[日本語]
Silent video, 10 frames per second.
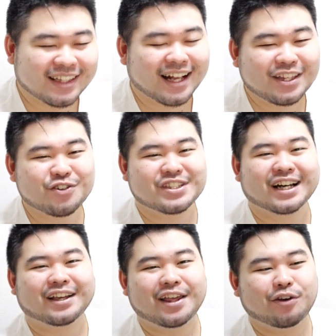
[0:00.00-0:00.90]
何をし
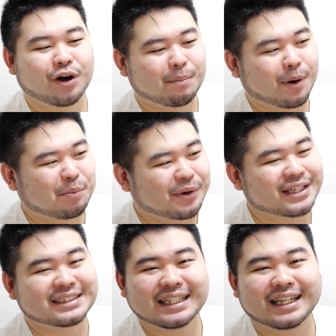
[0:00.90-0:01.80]
たかね、あんま思い
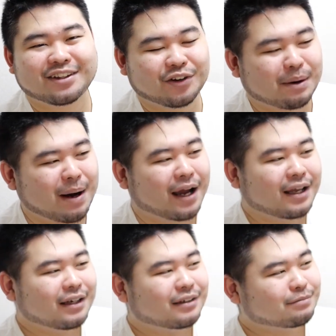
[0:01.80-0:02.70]
出せないというか、まあ、
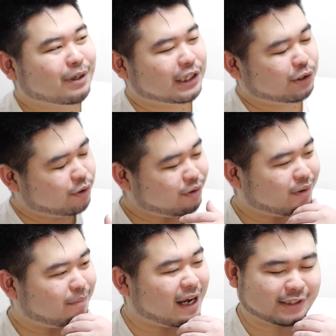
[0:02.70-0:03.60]
まあいろい
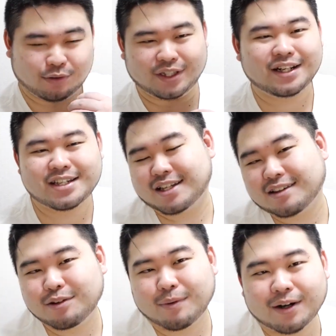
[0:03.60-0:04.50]
ろ、まあ遊んでたりし
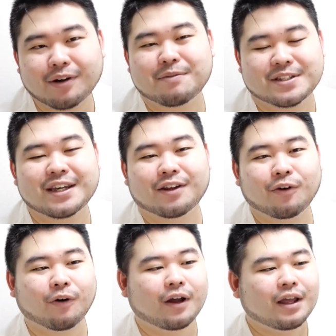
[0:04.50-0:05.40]
たっていうのもあるかもしれないけ
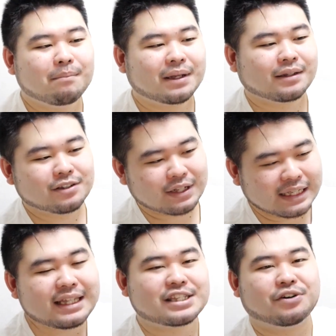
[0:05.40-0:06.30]
ど、まあそれい
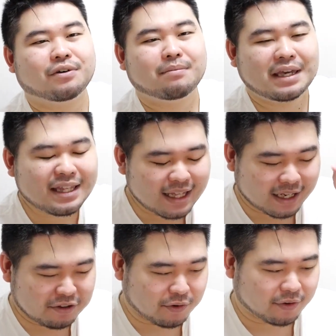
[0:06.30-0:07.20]
いんですよ。まあいいんだ
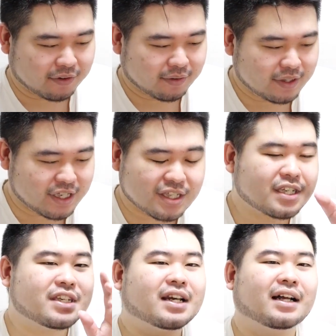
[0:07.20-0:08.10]
けど、1日
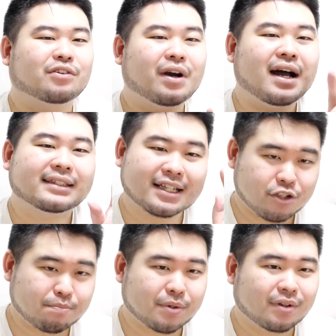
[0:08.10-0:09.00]
1時間とか
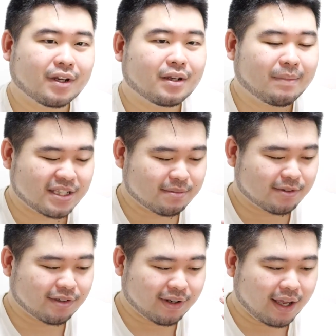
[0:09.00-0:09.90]
30分、まあ、自
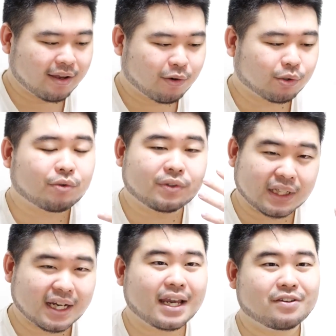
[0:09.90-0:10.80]
分のねことを振
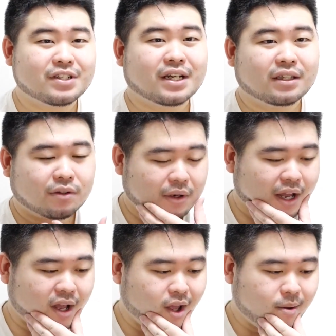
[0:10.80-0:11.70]
り返る時間と
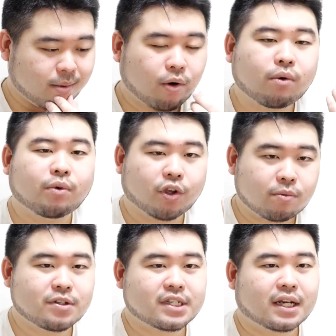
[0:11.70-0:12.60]
か、まあ、本を読
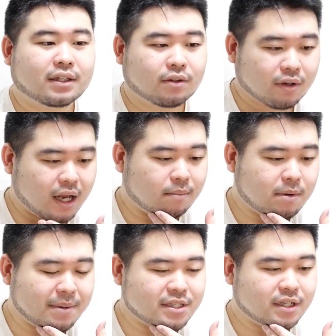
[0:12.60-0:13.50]
む時間とか、
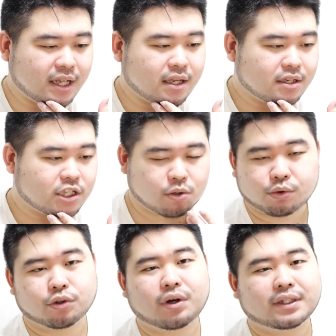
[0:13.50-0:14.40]
まあ、別にね仕
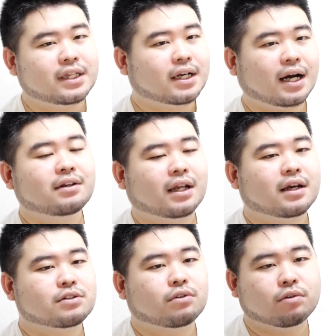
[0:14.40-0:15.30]
事とか何かあるな
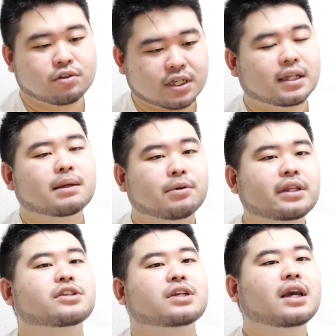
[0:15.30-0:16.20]
らその時間でもいい
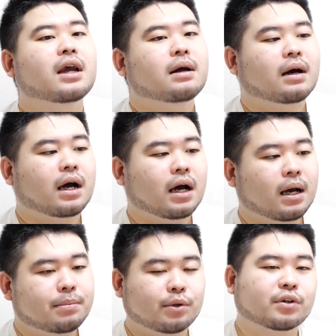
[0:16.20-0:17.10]
ですし
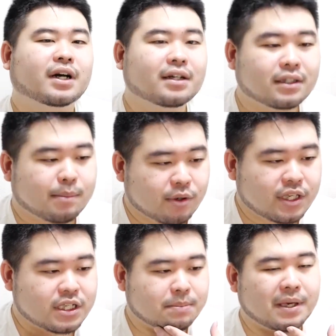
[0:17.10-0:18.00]
あブログ書くでも
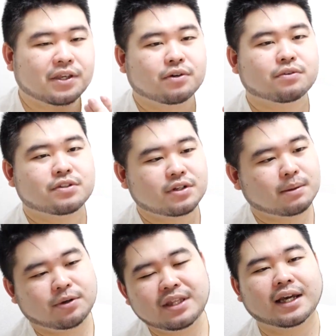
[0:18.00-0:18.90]
いいし勉強する
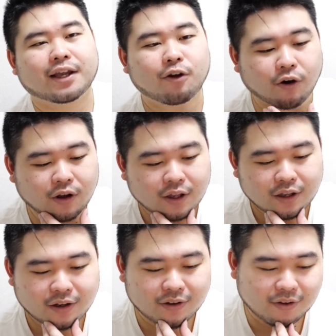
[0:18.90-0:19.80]
でもいいんだけど
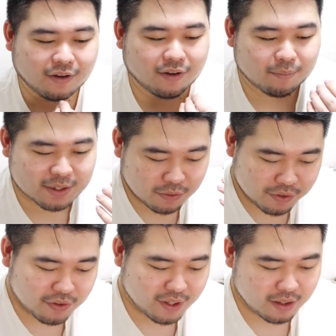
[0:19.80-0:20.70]
あ、まあ、そ
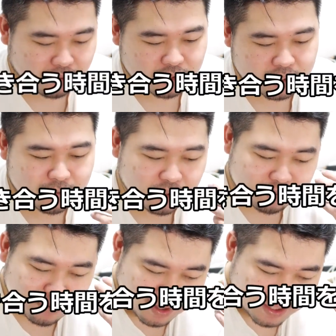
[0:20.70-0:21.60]
ういうねこう自分と
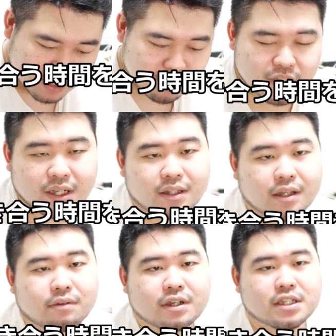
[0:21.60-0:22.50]
向き合う時間って
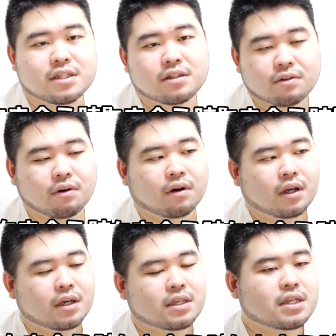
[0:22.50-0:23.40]
いうのをきちんと
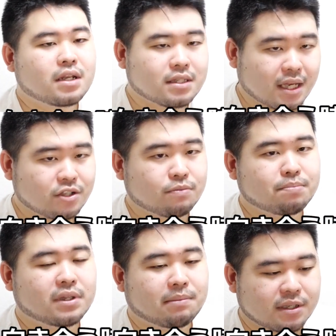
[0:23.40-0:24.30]
1日30
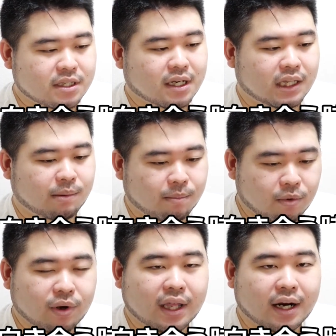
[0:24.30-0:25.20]
分でも1時間でも
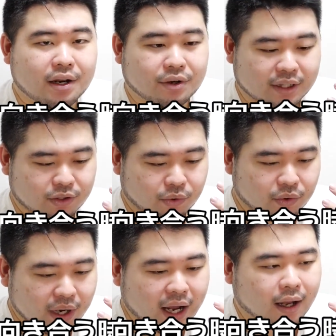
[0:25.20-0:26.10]
設けられるかってとこ
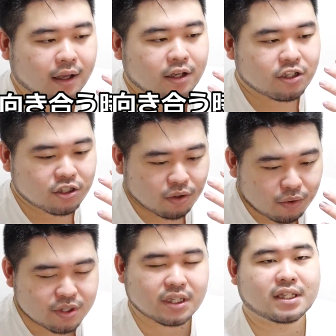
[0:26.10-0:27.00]
ろが正
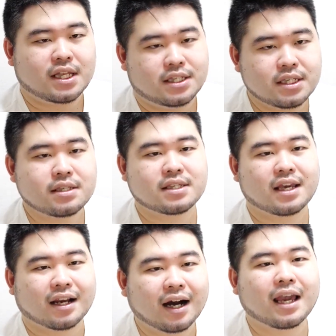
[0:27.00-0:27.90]
直に人
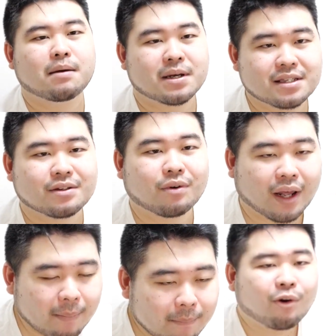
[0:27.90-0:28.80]
生変えますこ
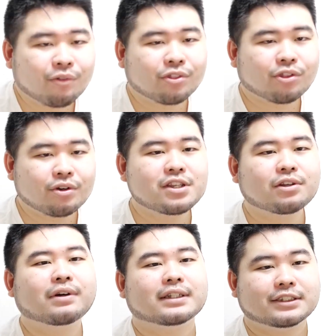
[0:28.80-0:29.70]
れ本当に
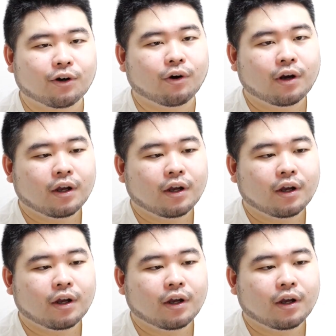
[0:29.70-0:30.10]
そうなんですよ